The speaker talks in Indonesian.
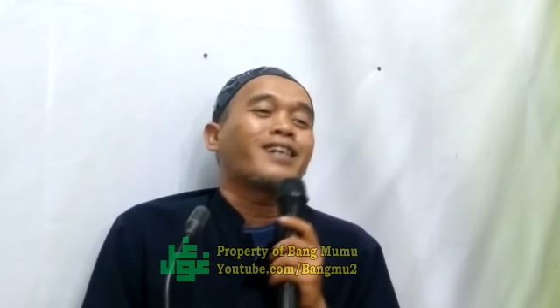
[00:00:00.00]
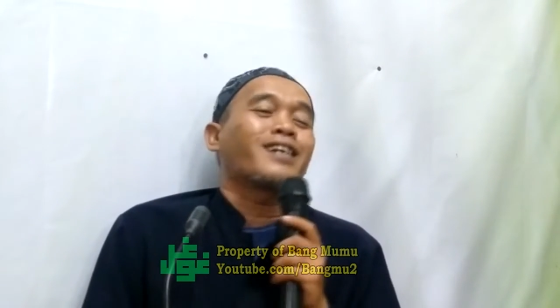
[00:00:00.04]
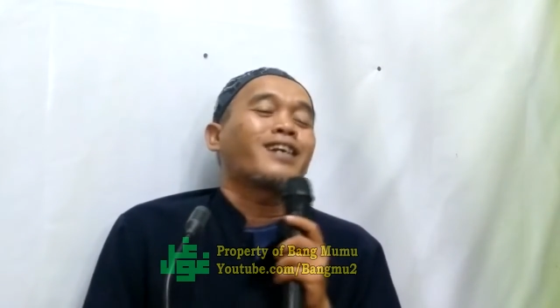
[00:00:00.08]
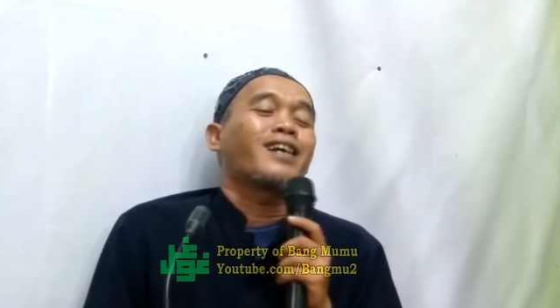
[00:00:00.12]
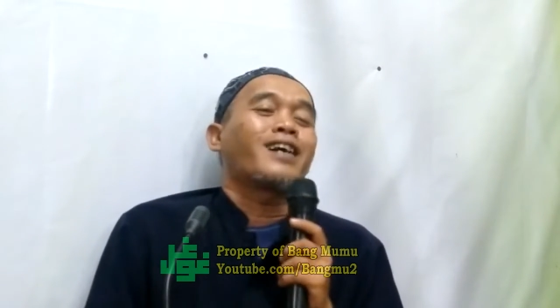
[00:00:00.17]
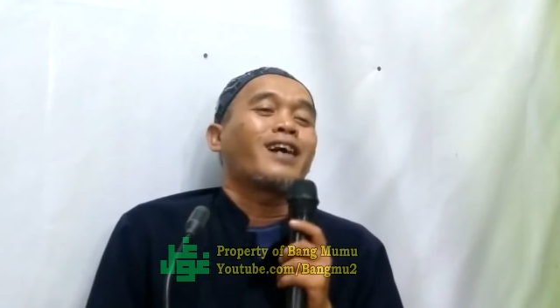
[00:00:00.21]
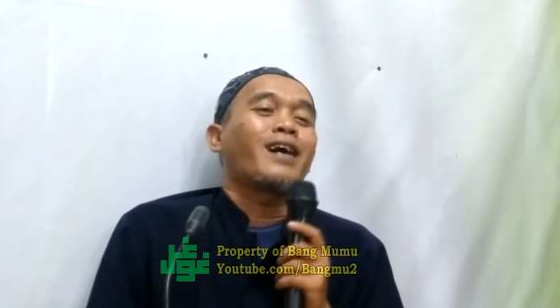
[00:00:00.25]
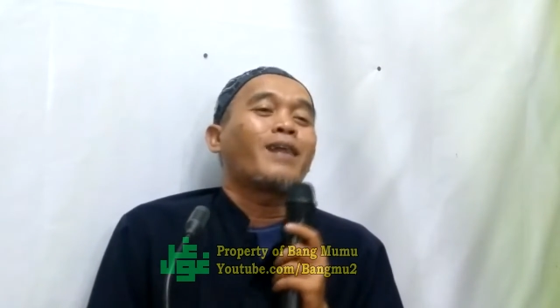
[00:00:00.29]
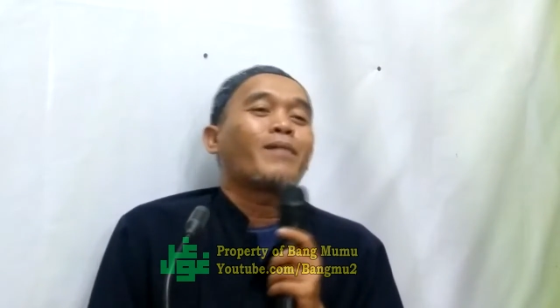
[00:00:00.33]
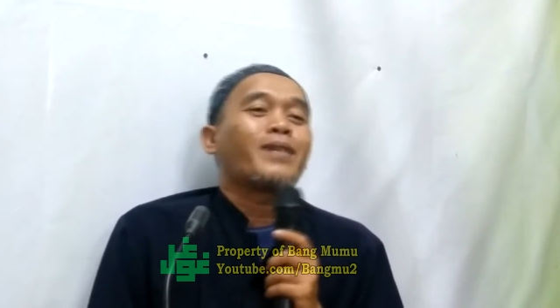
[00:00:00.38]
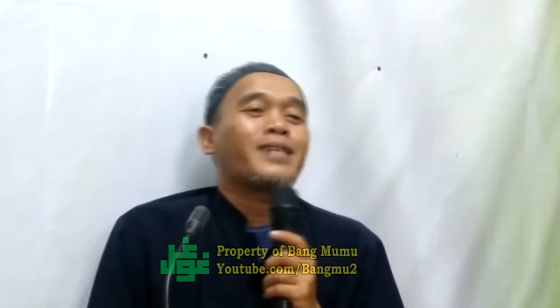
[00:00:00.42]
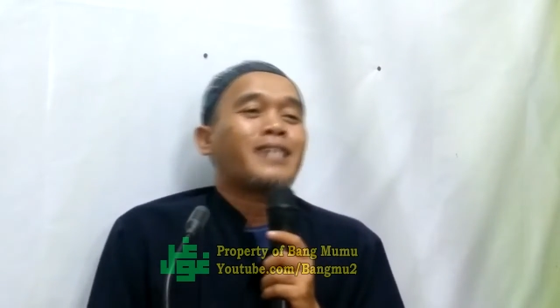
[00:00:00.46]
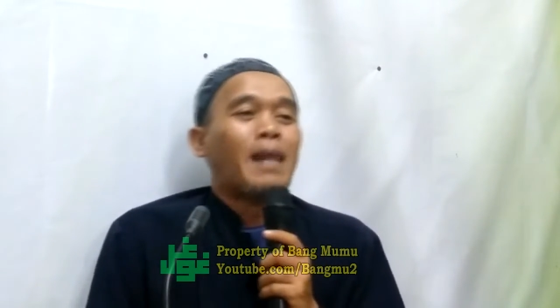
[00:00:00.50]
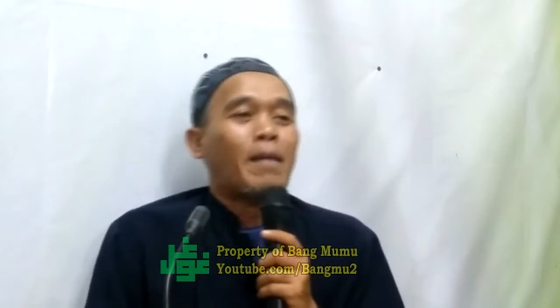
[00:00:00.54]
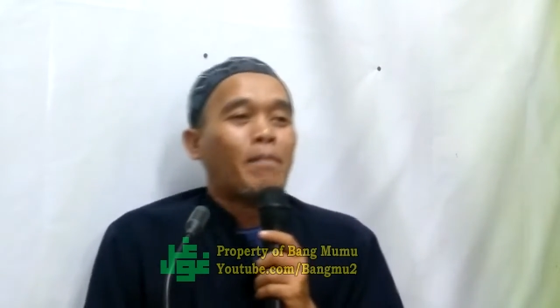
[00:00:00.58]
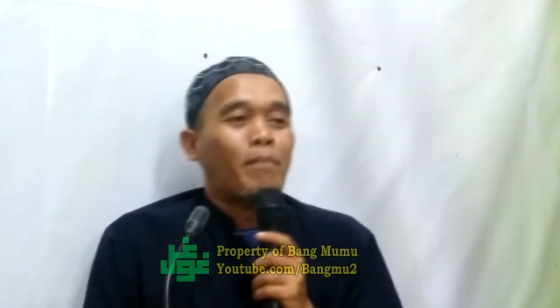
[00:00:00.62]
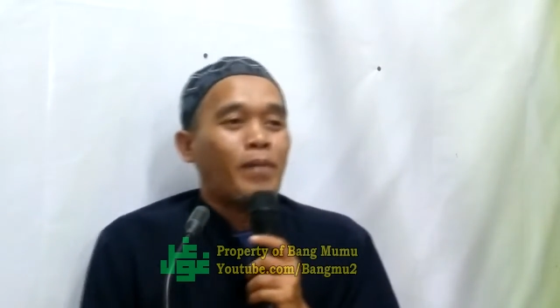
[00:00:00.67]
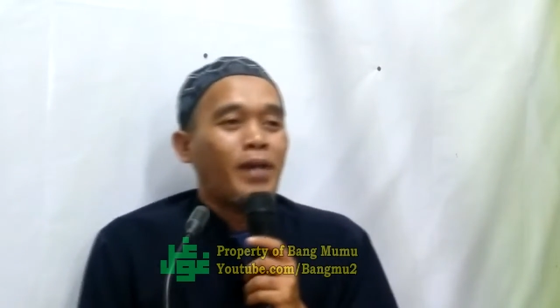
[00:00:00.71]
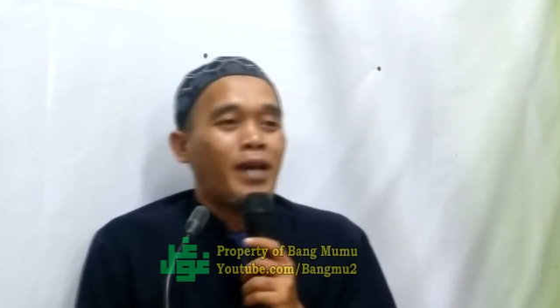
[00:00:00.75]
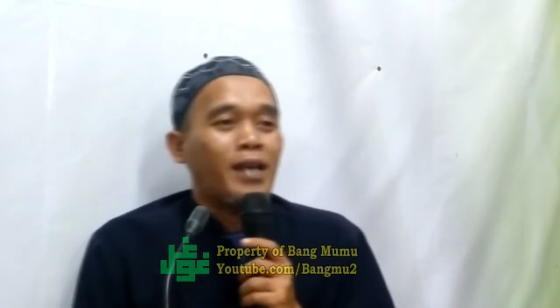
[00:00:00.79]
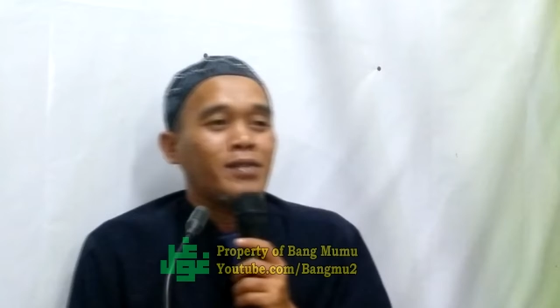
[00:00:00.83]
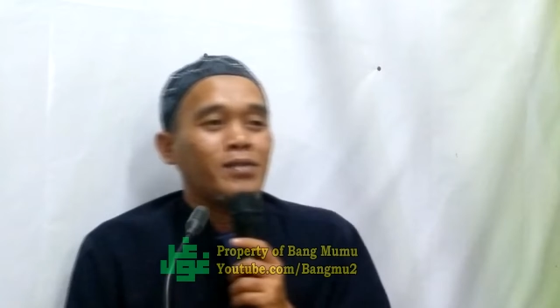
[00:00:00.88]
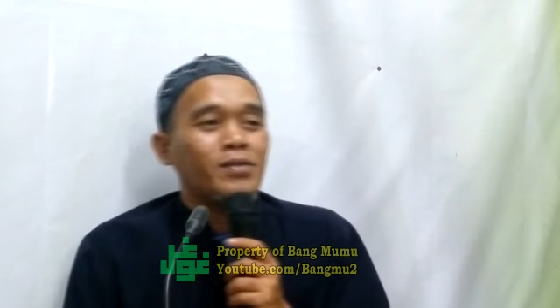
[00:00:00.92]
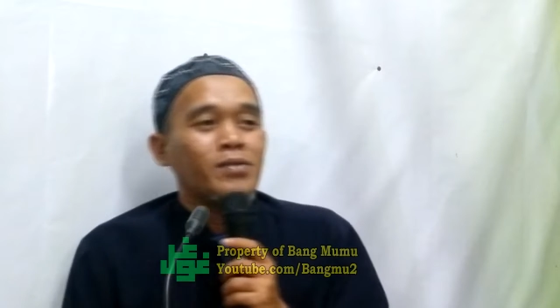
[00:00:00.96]
ke,
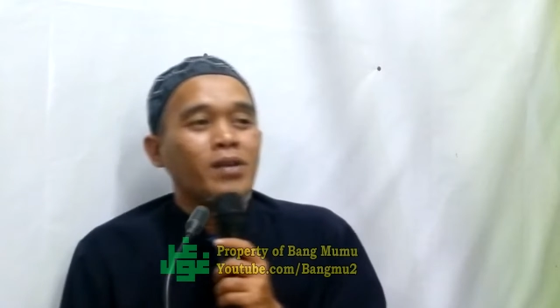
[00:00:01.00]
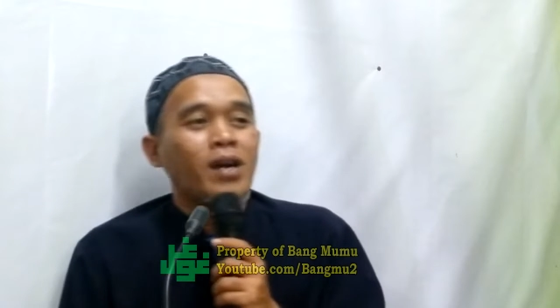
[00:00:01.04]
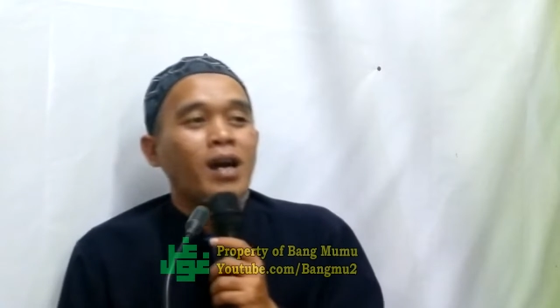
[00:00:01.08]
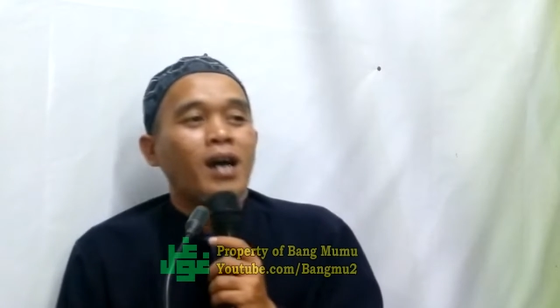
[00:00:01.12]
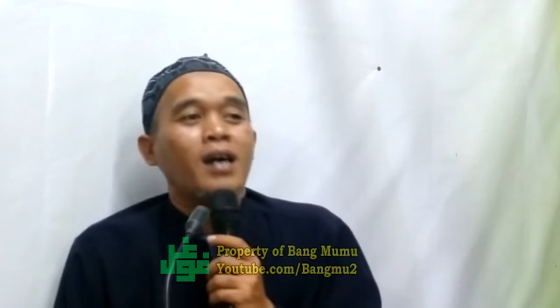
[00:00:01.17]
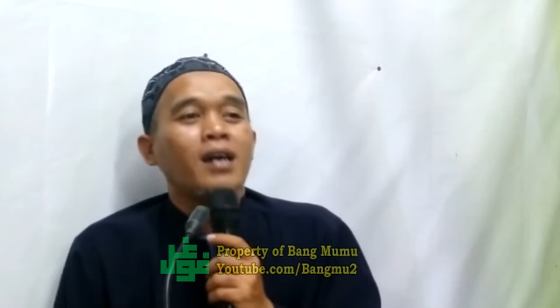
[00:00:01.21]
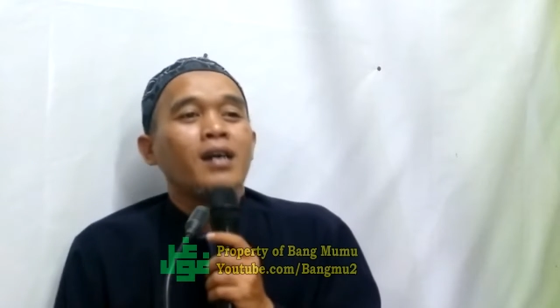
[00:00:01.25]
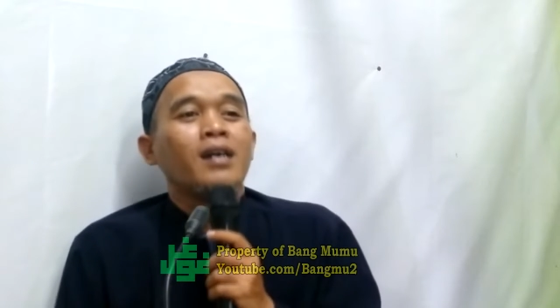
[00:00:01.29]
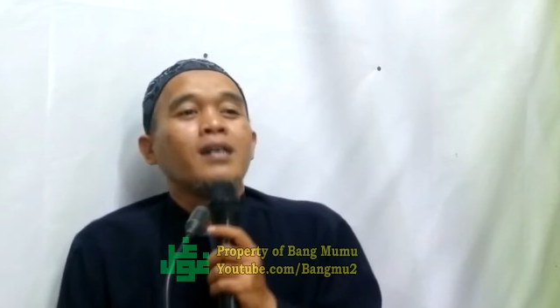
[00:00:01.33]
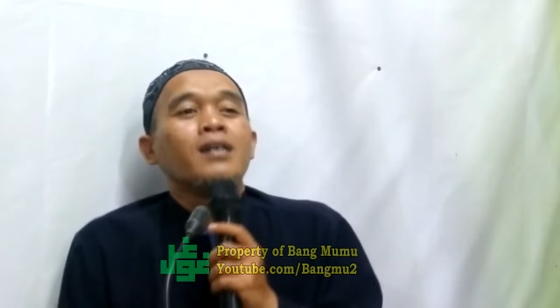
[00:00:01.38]
kecapean juga